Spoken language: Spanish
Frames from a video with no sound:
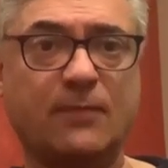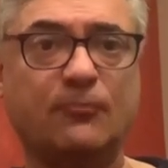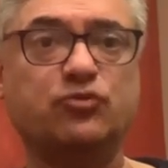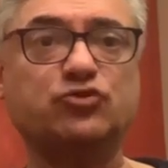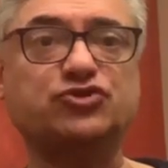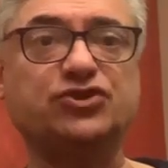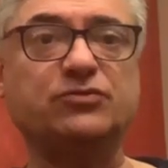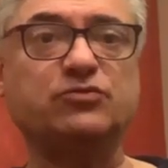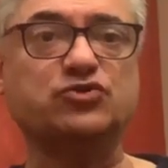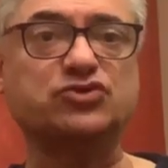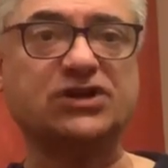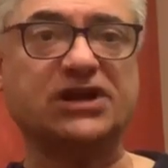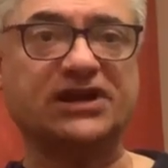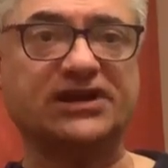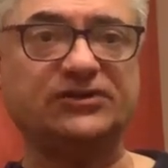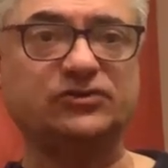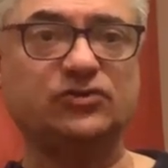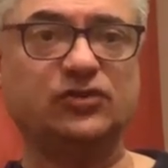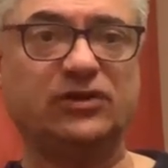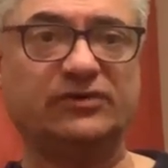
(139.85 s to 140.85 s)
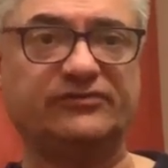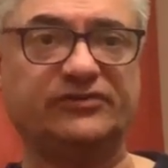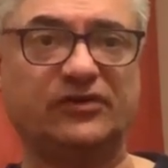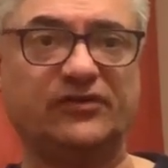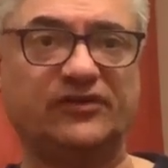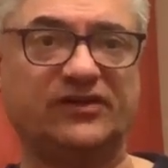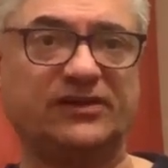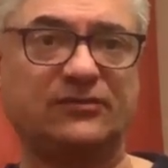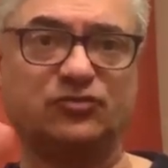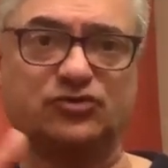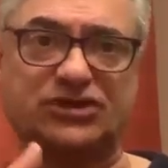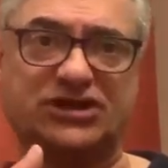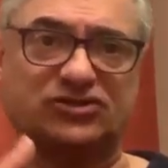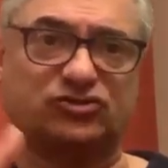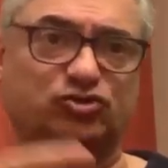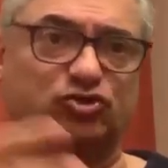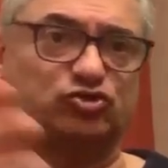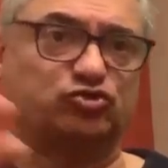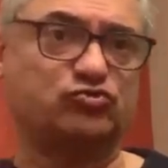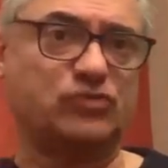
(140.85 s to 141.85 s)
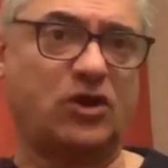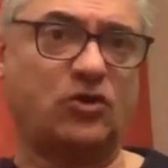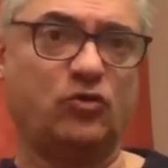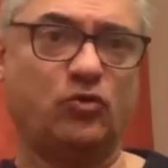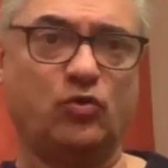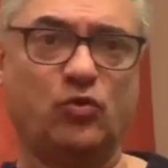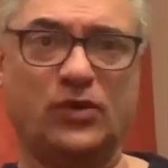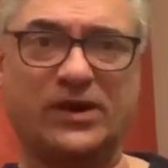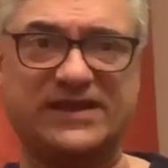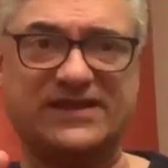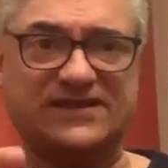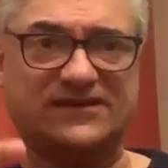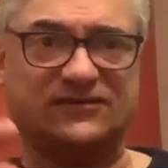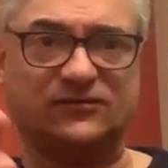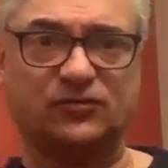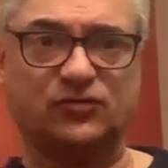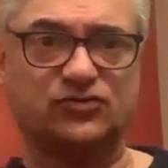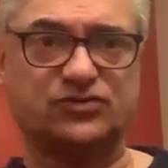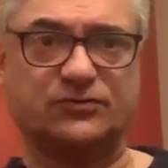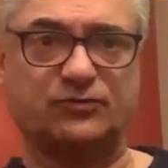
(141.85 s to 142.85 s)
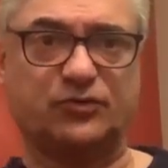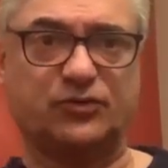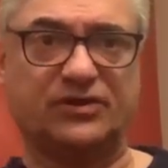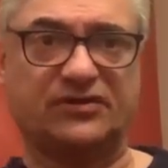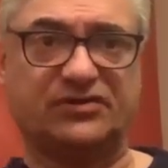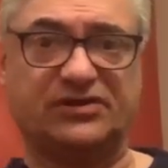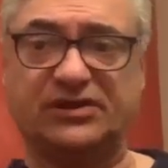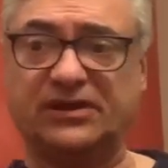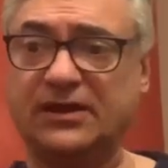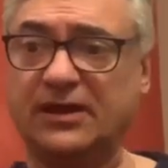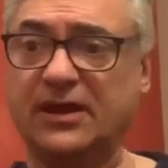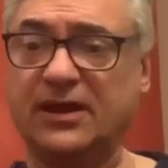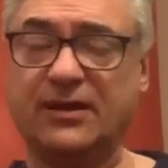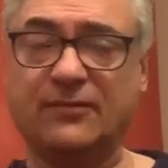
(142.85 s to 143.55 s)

pusimos el grito en el cielo y dijimos esto es una locura y esto no se puede hacer,